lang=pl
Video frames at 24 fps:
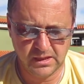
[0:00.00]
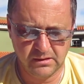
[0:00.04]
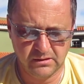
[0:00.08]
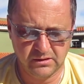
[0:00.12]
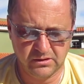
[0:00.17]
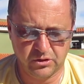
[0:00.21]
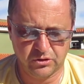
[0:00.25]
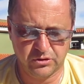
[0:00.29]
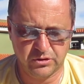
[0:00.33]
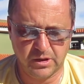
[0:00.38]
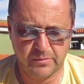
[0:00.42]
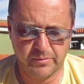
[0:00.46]

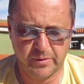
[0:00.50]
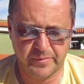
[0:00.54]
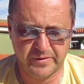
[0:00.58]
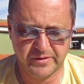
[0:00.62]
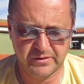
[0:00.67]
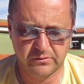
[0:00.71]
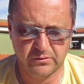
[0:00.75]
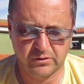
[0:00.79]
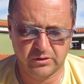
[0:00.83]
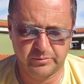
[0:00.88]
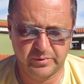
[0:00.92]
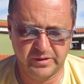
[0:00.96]
To trzeba po
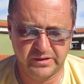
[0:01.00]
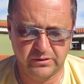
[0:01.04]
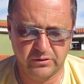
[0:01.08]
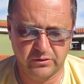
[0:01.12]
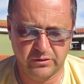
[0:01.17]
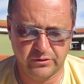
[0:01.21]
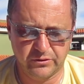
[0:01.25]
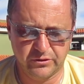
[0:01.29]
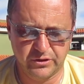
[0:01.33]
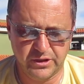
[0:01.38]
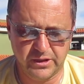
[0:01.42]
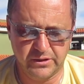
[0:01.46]
prostu odpowiednio
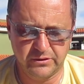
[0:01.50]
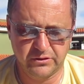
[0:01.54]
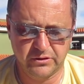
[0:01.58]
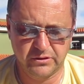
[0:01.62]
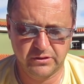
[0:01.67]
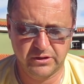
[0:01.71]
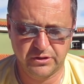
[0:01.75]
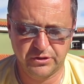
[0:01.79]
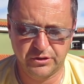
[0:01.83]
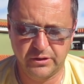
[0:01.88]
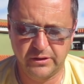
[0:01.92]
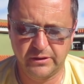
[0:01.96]
rozcięcić
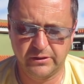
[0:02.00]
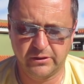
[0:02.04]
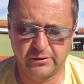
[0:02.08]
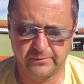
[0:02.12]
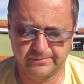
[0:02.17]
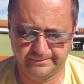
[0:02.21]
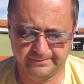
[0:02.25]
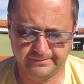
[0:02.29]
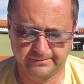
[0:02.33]
ze śliną